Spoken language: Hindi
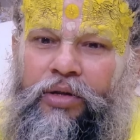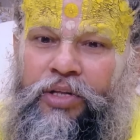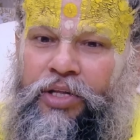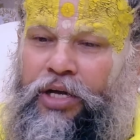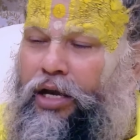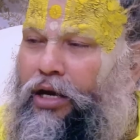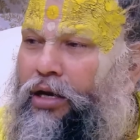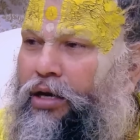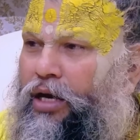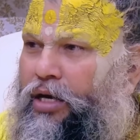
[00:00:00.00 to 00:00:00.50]

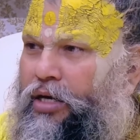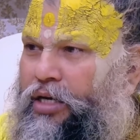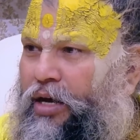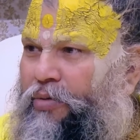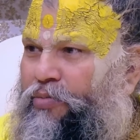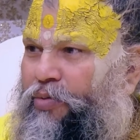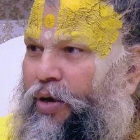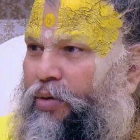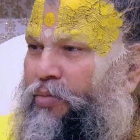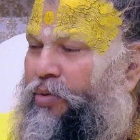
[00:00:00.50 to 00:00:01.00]
तीन घंटे
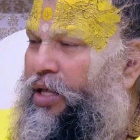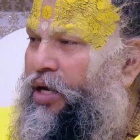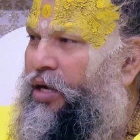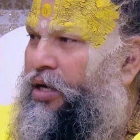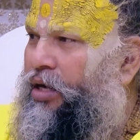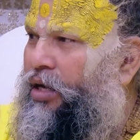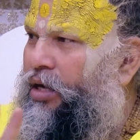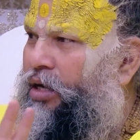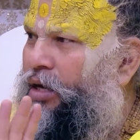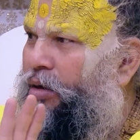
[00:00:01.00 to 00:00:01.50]
फिल्म
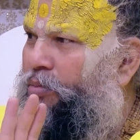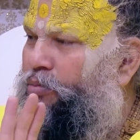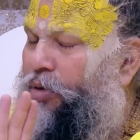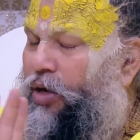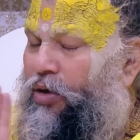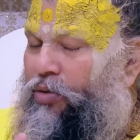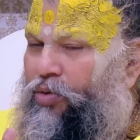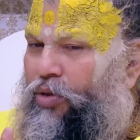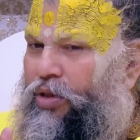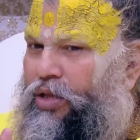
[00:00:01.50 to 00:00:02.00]
देखने के लिए
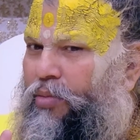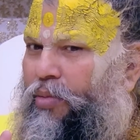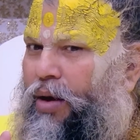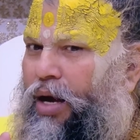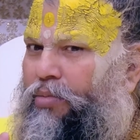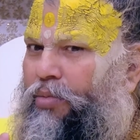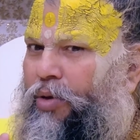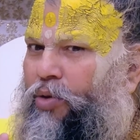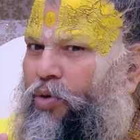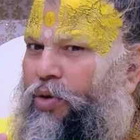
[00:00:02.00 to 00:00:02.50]
बिल्कुल
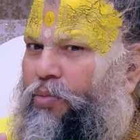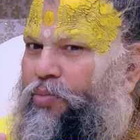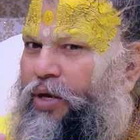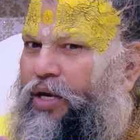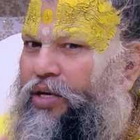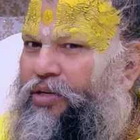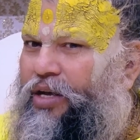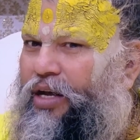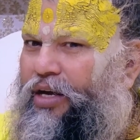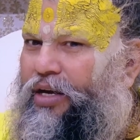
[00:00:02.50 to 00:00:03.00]
दिमाग में कोई
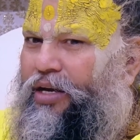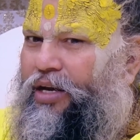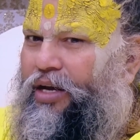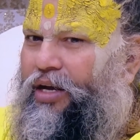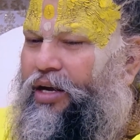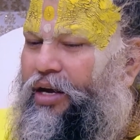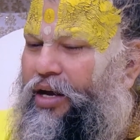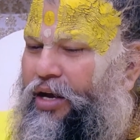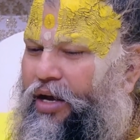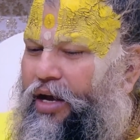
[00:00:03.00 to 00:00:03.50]
परेशानी
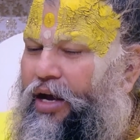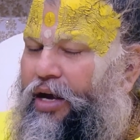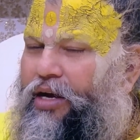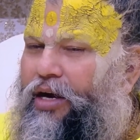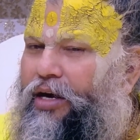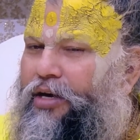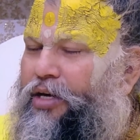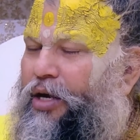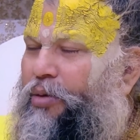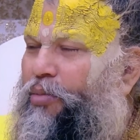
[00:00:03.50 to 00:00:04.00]
नहीं एक
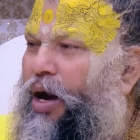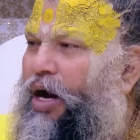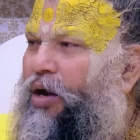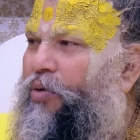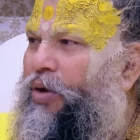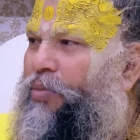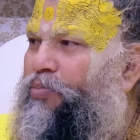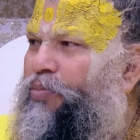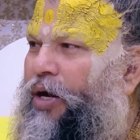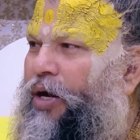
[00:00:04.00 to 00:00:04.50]
घंटे भागवत